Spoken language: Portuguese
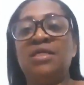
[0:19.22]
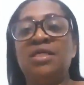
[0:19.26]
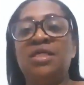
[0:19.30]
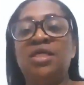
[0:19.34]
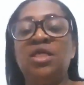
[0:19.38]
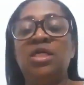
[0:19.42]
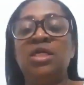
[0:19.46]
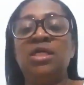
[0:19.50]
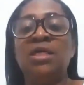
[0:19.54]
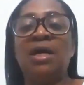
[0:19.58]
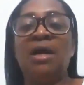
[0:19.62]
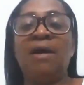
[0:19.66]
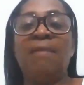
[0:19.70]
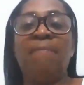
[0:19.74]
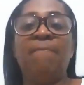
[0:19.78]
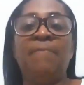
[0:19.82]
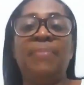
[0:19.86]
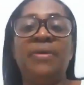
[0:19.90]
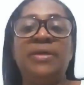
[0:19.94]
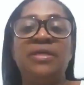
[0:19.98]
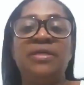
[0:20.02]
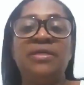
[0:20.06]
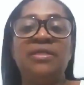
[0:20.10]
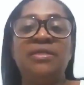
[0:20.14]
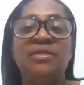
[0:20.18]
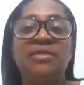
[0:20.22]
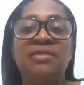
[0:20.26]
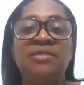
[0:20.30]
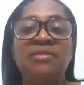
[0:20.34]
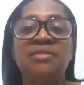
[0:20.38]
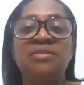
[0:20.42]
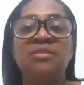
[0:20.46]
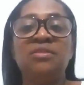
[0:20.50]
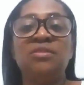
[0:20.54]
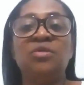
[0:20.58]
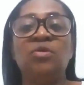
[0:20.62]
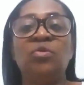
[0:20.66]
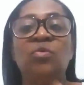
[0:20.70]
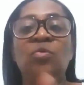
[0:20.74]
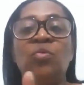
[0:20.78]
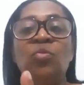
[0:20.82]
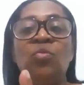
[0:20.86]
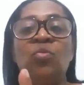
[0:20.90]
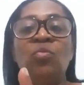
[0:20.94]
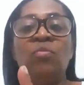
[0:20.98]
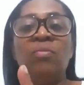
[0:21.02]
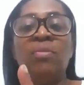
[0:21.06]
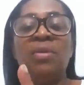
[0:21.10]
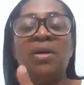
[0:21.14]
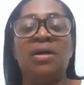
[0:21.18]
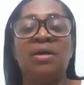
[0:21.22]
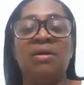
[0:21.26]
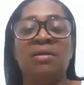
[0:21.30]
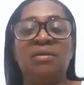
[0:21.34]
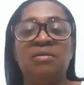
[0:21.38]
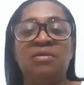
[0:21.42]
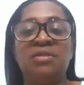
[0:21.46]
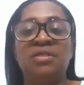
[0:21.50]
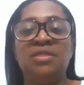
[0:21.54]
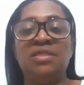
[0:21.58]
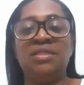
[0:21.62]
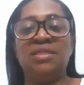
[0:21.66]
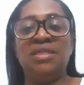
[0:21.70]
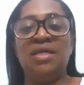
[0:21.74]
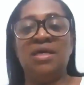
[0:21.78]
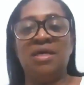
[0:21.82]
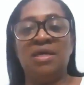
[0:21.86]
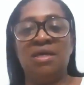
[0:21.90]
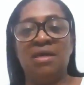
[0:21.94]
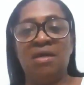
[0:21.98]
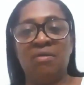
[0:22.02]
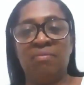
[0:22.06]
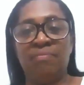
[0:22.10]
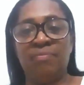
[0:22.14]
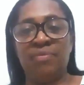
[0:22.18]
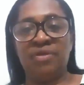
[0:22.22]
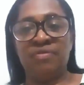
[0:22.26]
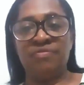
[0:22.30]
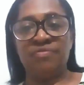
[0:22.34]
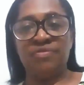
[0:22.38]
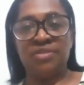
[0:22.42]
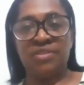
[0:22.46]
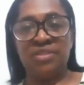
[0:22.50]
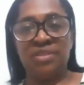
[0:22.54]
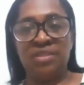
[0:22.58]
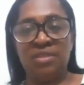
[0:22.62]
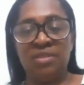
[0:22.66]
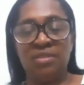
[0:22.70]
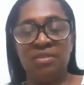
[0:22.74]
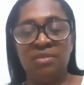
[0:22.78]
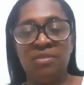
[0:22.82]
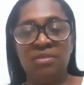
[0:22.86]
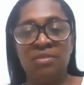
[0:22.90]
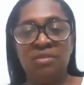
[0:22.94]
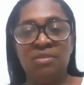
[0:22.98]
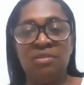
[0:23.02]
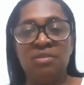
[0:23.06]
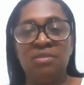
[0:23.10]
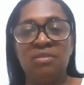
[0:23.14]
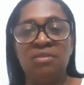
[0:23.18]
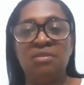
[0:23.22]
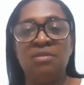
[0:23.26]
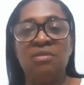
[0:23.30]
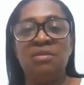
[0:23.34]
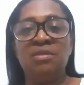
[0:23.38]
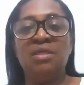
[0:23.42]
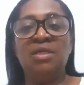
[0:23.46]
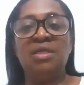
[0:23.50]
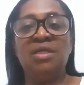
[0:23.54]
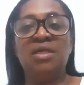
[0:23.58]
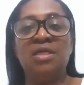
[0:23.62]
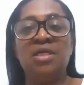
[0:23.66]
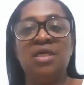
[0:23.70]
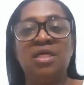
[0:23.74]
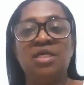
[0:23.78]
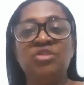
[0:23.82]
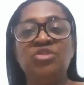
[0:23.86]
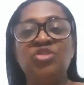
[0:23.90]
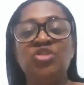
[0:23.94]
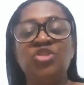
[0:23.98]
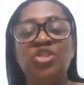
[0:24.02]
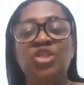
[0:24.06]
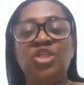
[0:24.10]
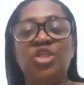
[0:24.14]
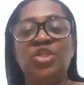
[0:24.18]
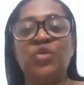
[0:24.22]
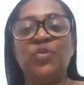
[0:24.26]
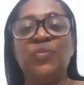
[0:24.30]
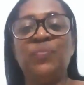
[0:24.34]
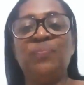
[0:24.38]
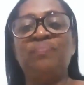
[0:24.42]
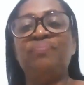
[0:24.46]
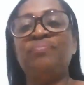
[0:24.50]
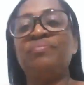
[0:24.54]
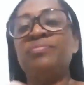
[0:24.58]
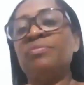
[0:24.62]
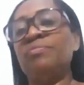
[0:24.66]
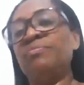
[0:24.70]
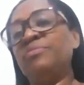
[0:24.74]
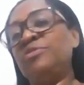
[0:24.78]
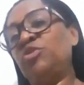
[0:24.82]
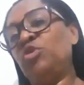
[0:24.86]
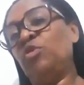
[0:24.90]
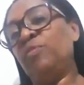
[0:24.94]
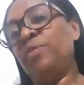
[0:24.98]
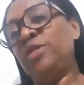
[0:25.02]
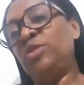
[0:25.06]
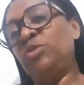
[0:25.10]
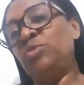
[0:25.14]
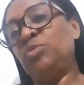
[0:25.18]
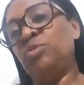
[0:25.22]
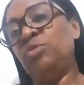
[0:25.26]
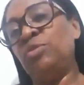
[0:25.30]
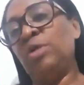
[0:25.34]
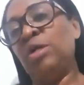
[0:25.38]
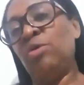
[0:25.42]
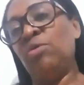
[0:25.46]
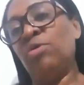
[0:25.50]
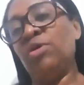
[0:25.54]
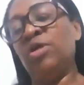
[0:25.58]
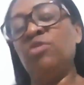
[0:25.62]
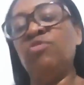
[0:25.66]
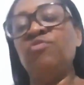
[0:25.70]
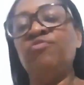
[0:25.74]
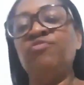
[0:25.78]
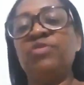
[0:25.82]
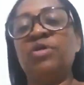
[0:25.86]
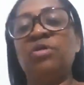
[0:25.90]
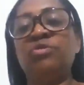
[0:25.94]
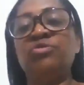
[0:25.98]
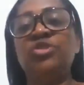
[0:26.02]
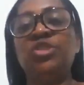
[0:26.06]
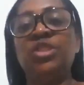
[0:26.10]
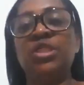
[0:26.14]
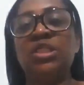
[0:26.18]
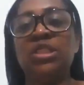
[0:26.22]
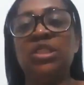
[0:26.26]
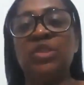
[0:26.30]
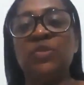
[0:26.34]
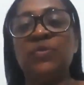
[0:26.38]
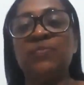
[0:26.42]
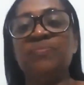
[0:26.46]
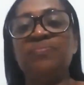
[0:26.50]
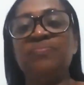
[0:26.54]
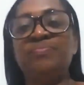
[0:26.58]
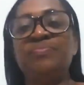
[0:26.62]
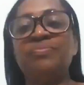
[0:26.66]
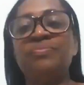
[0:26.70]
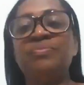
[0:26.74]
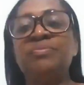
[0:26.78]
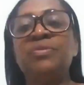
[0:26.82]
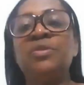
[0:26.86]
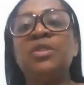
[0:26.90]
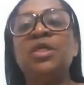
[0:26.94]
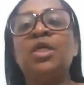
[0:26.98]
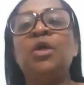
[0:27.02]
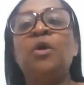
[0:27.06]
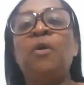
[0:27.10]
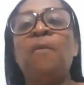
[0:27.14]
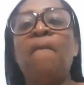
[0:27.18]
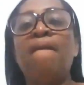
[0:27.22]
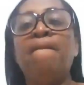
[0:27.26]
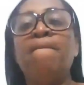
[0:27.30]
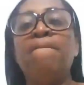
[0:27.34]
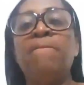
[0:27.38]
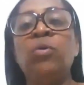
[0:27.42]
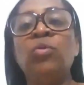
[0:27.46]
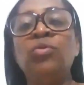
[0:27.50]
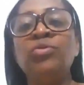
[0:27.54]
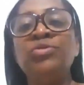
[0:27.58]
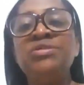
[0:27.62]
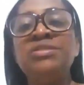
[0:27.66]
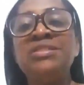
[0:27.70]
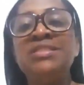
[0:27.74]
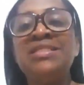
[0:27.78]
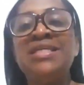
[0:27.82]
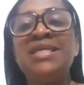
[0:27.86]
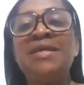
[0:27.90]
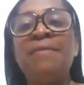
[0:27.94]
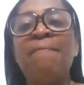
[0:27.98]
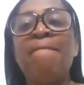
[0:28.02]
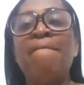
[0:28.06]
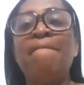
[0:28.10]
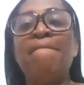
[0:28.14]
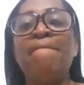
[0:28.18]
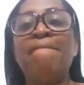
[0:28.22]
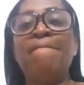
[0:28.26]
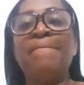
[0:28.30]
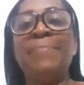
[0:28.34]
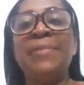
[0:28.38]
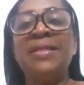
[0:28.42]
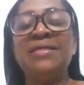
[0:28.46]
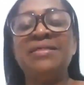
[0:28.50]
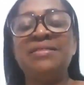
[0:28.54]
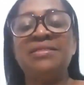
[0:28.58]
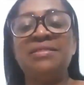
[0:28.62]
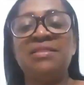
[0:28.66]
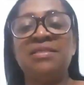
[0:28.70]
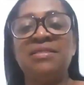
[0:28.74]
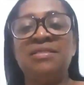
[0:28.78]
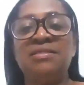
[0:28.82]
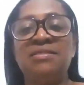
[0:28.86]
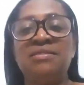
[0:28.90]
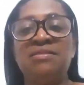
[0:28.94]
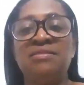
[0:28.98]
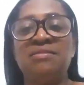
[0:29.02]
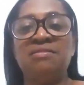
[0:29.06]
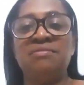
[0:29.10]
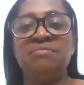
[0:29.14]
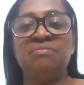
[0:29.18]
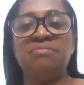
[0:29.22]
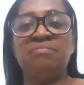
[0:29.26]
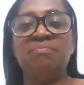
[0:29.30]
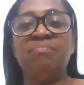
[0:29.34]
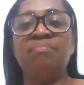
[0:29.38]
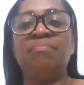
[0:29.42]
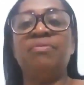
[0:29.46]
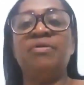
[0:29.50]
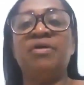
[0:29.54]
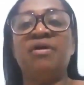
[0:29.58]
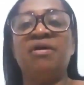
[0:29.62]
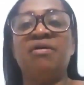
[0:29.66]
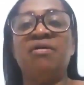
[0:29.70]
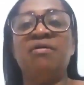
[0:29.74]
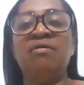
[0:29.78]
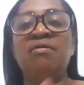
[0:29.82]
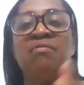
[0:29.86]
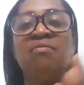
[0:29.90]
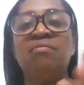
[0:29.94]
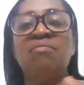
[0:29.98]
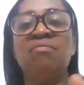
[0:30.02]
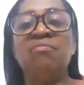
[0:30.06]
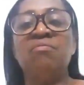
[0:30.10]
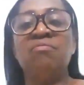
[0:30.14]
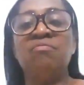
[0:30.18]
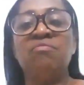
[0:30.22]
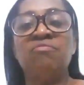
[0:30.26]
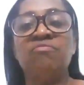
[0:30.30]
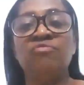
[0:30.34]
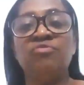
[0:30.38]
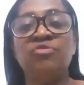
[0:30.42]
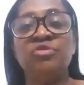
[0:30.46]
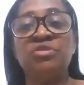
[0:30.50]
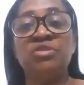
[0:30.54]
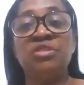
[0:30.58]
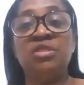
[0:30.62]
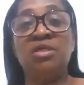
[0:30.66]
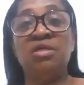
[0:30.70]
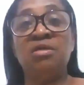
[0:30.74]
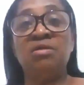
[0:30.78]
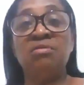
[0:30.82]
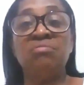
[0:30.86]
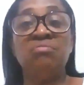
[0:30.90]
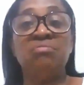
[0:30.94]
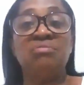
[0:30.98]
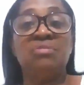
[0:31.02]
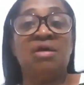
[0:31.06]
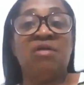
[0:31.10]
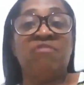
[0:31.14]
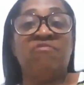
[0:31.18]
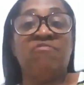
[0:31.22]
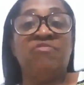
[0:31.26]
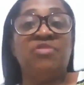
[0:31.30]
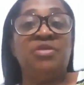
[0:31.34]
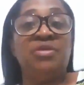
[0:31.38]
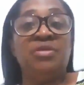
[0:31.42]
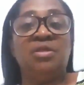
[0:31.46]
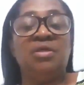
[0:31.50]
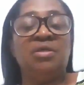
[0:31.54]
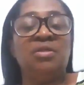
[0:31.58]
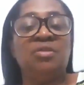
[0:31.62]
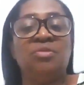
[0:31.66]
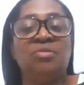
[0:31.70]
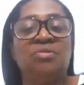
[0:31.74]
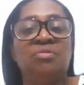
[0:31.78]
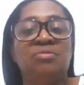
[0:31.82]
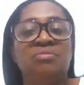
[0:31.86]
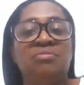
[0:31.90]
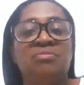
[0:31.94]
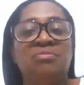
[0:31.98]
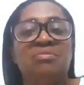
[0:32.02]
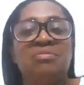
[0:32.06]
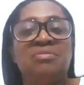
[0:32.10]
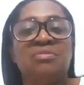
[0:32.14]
aqui apenas uma ideia para você ganhar dinheiro, sobretudo agora no final de ano. Busque plantas para você está vendendo.